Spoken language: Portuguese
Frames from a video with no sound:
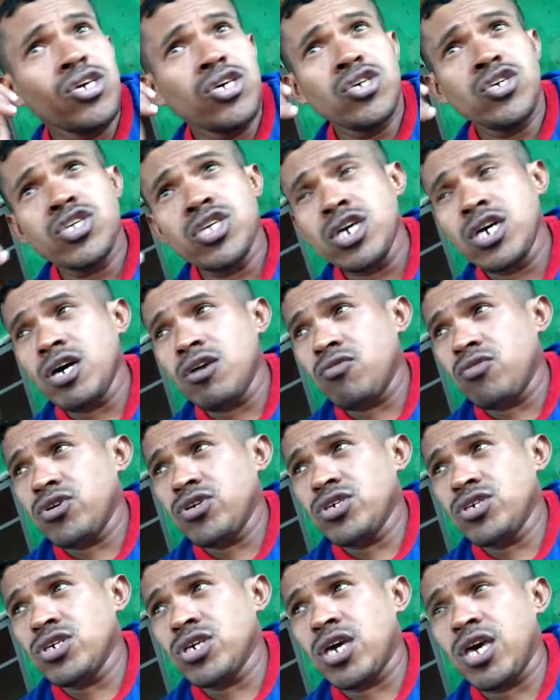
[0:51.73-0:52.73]
E eu,
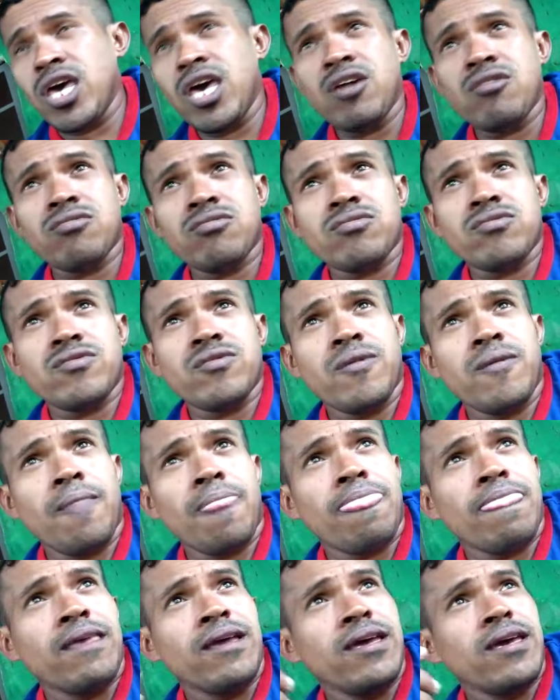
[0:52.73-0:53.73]
e eu
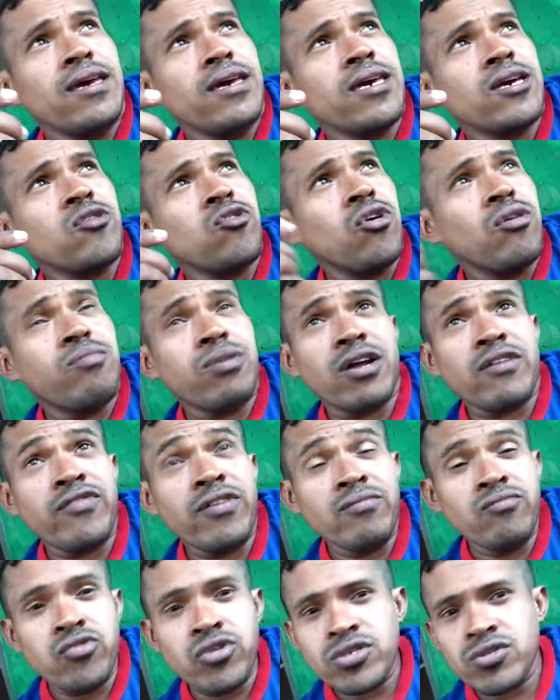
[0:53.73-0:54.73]
é, cobrava
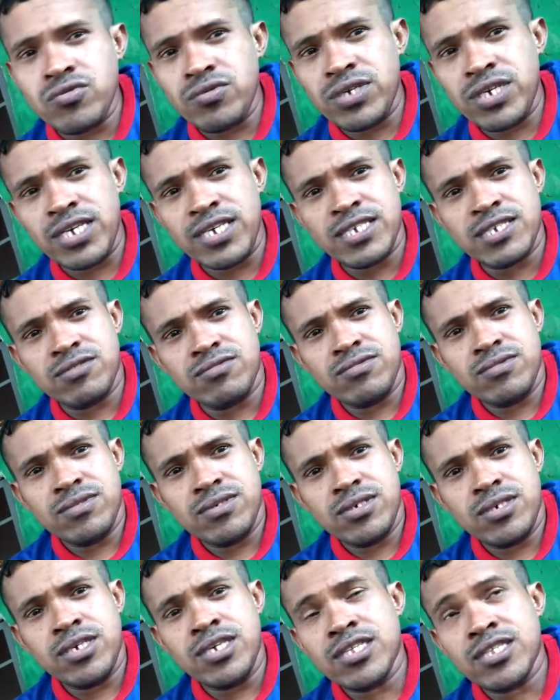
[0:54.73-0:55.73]
muito isso,
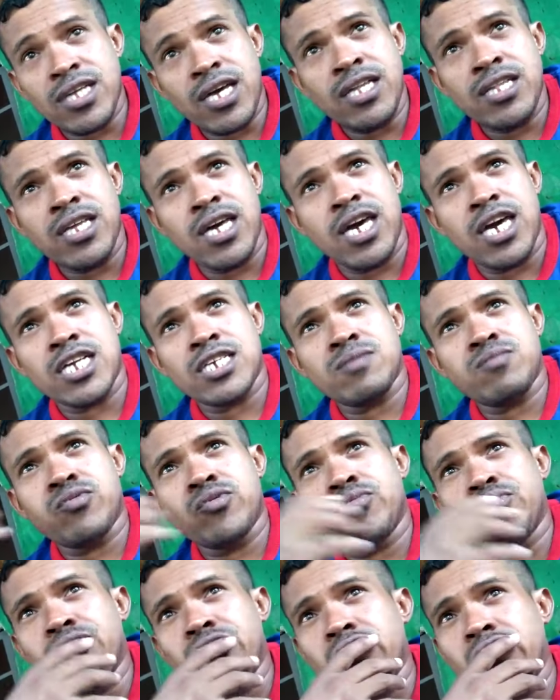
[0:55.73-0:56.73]
internet pro
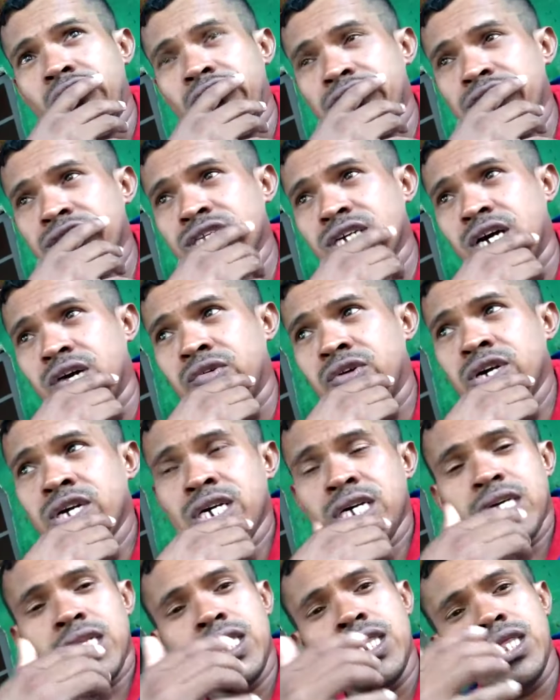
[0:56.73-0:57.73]
povo. Então,
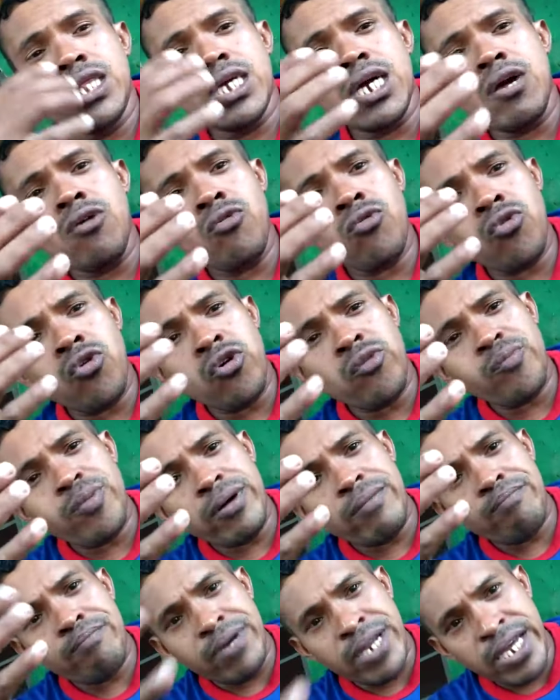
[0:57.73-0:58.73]
não compra
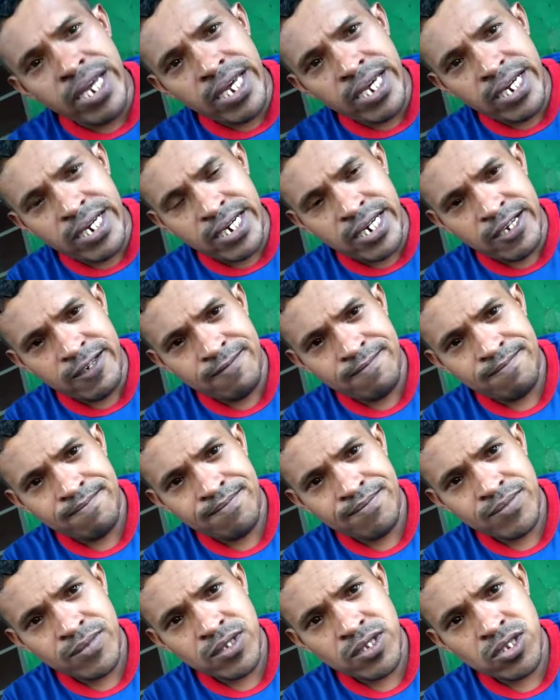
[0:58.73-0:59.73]
briga
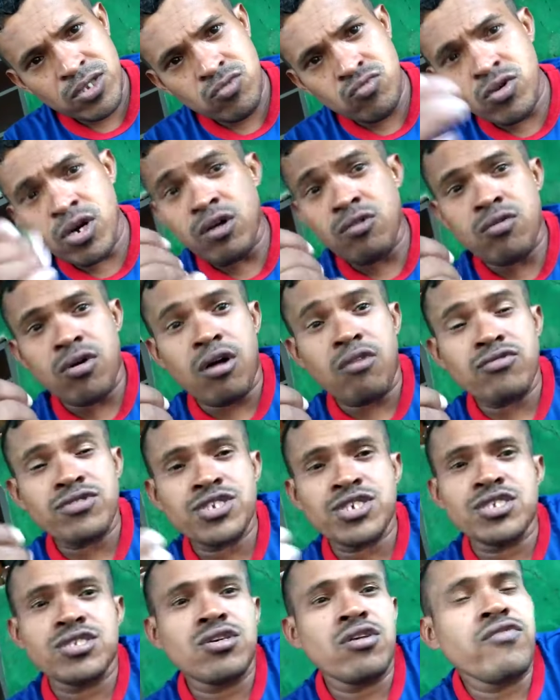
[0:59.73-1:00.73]
do a qual
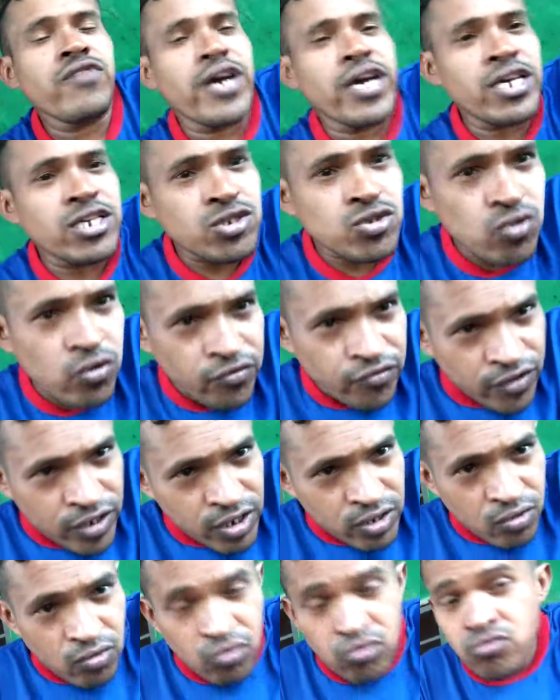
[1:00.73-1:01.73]
você não vai
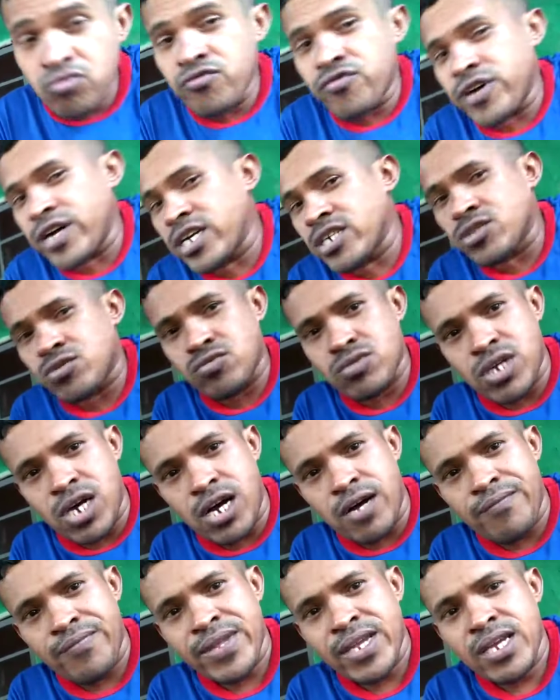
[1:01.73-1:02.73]
resolver ou não vai
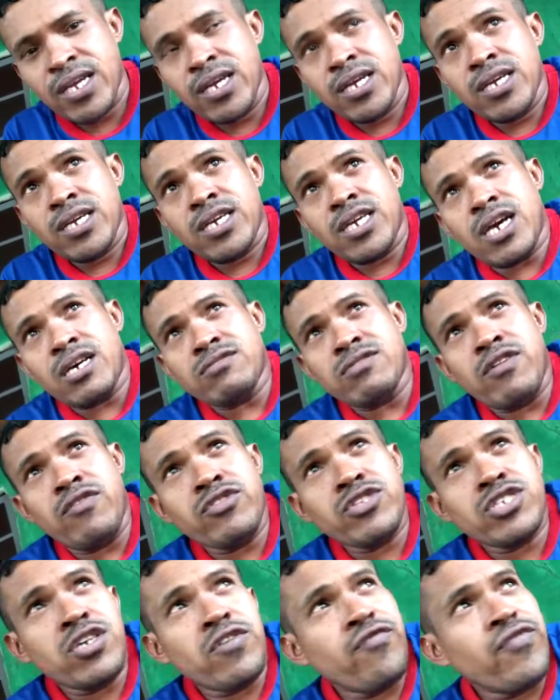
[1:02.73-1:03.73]
ajudar. Que às
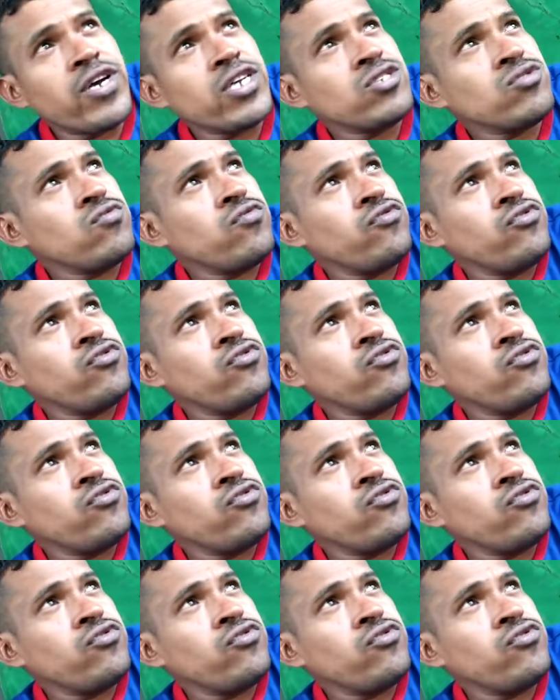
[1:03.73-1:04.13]
vezes você faz um